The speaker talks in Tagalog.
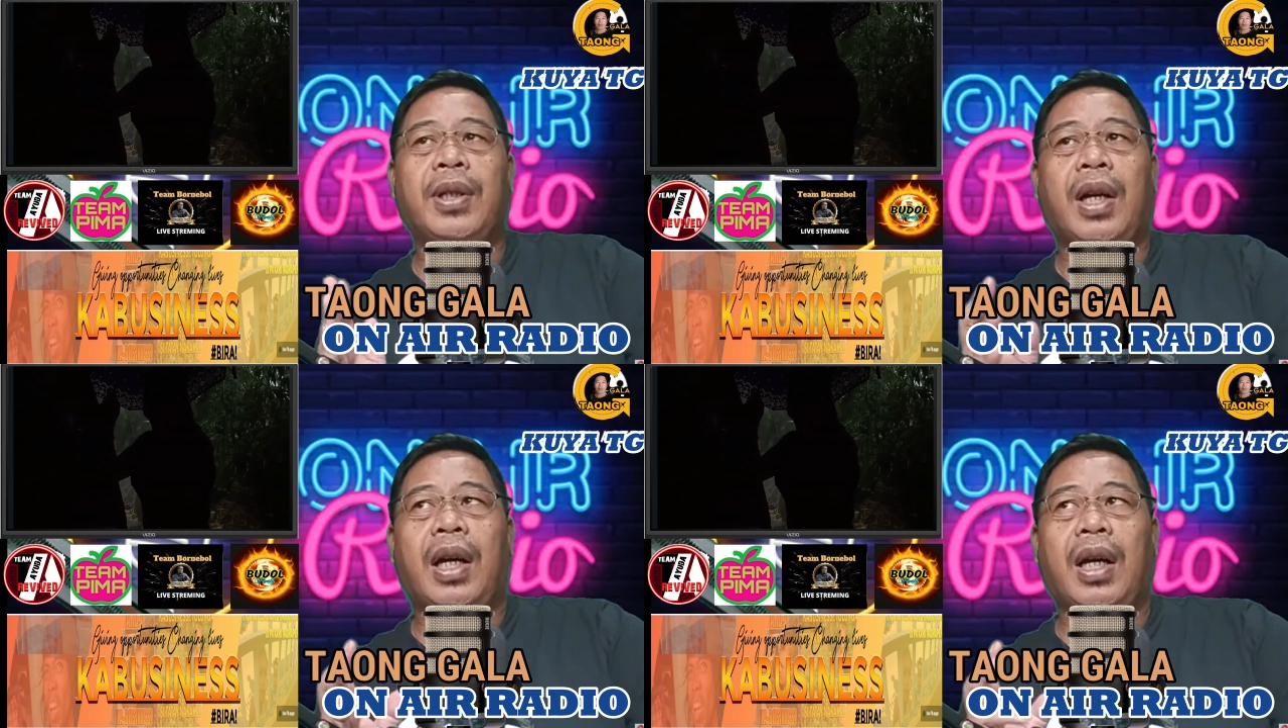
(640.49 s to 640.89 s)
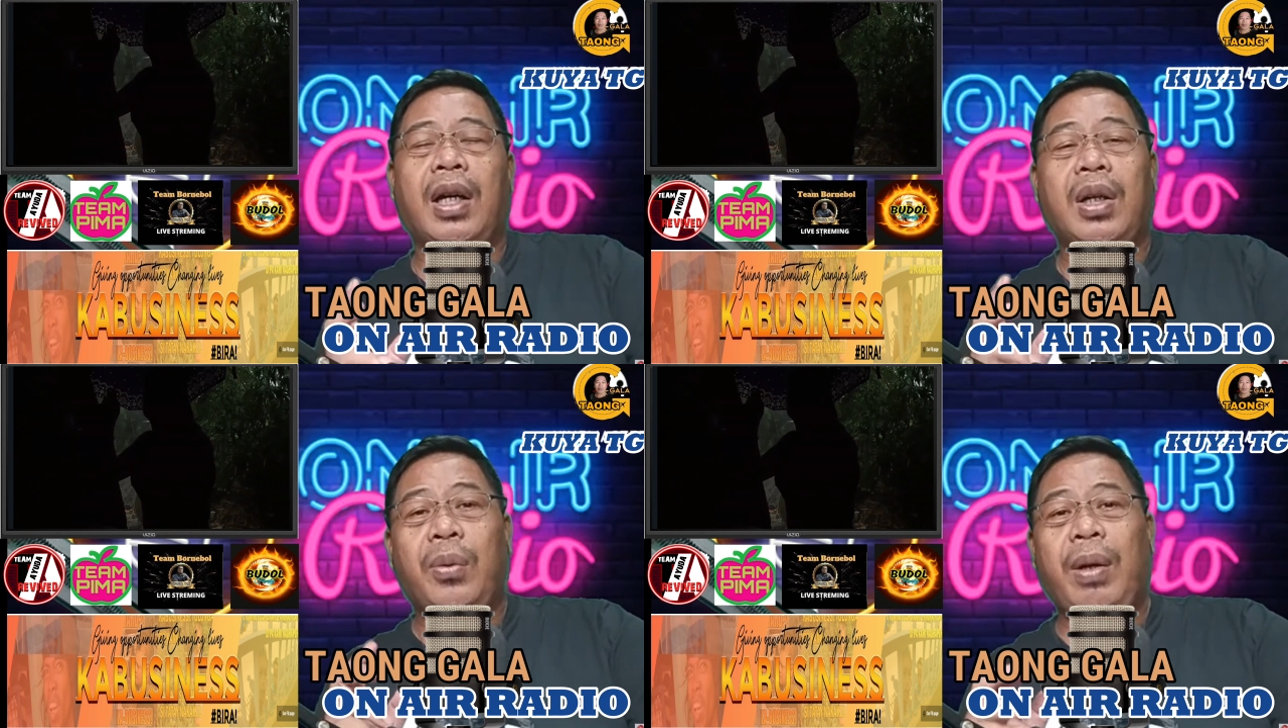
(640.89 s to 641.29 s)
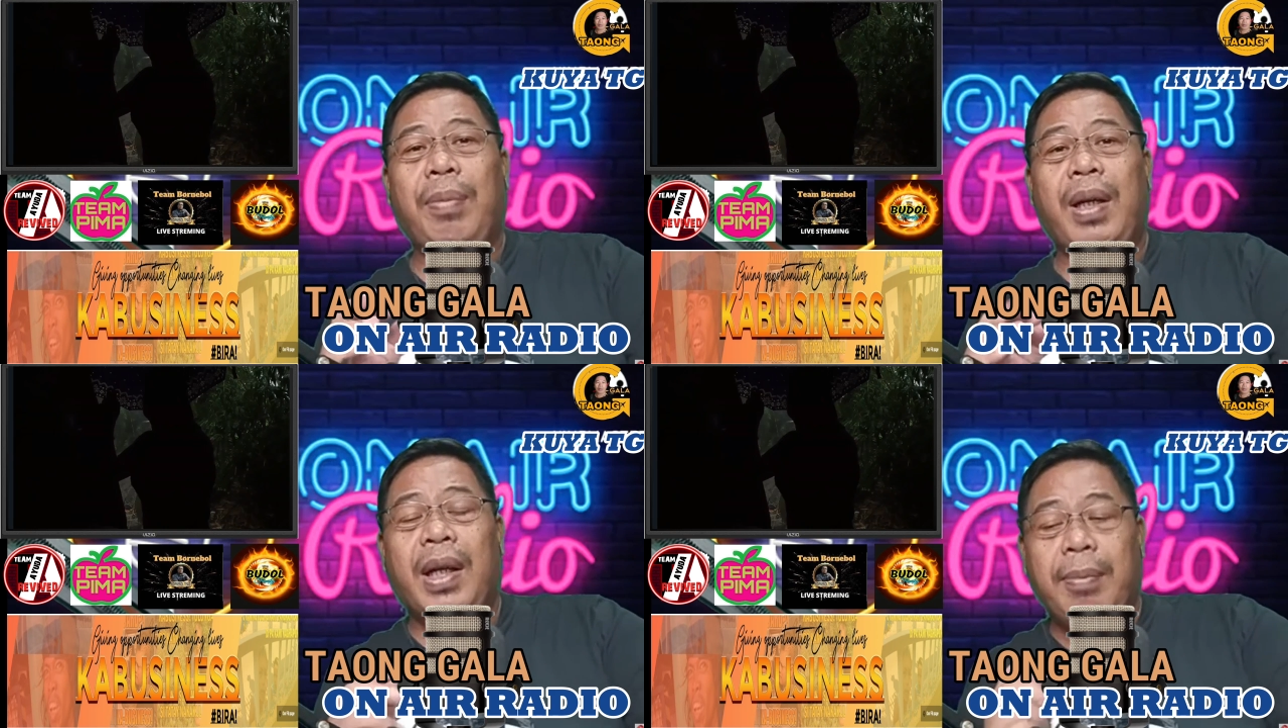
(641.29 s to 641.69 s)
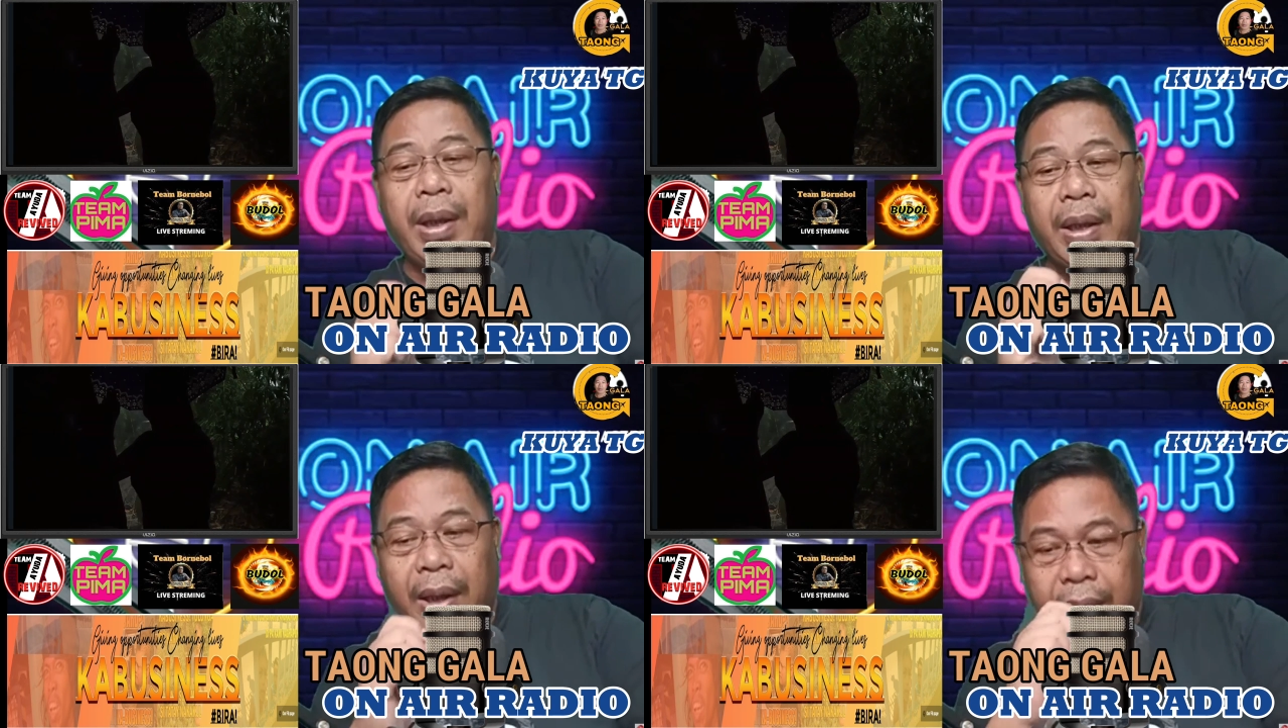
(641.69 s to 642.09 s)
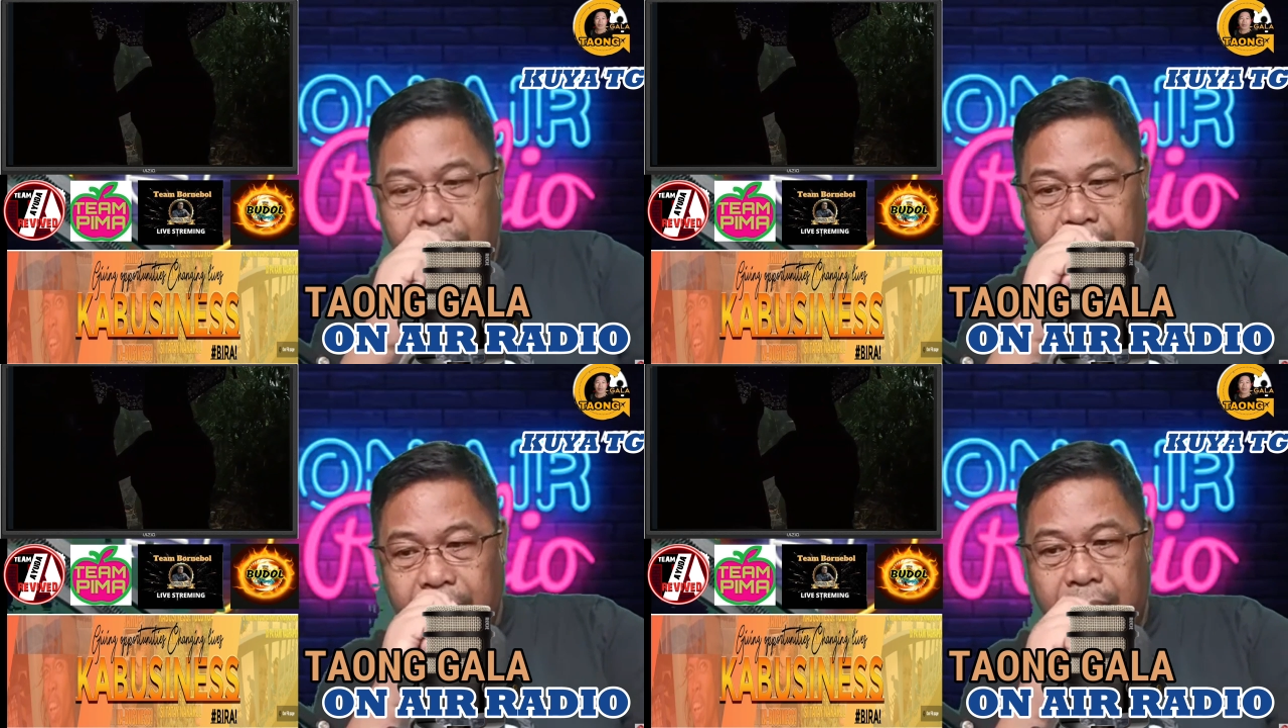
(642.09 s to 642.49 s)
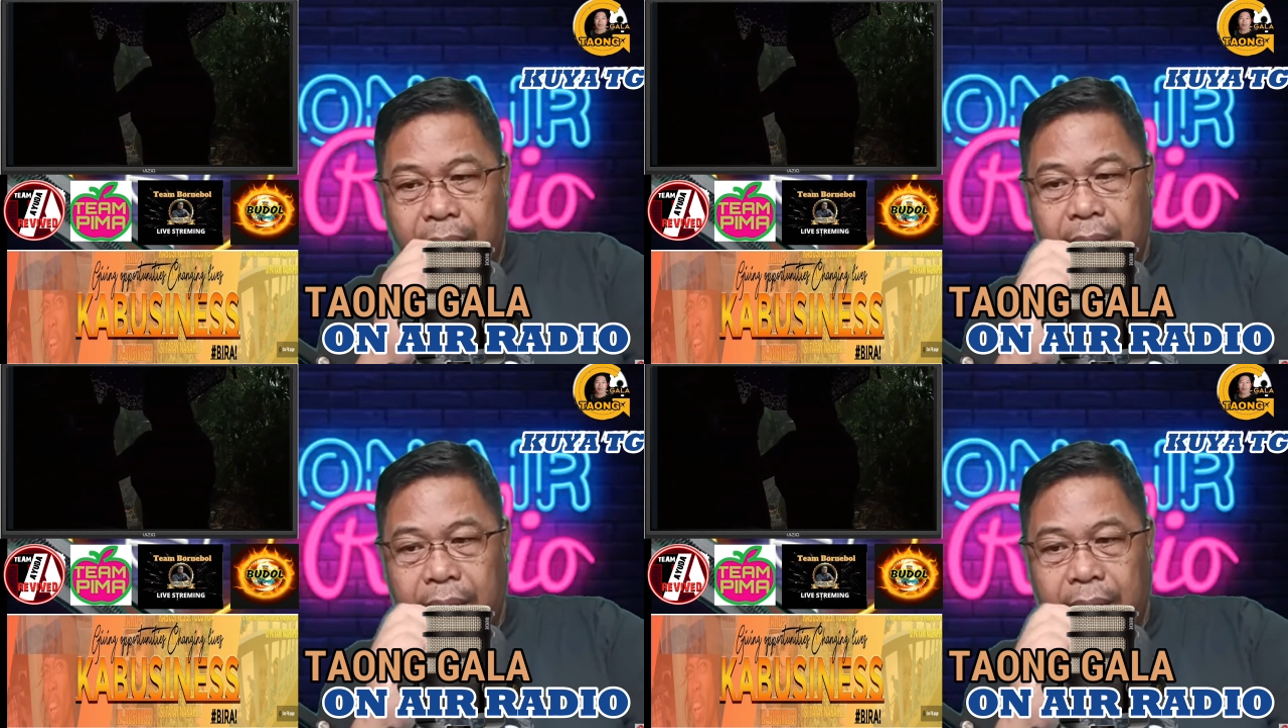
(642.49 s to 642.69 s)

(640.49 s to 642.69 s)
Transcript: Uh, well, mga kaibigan, uh,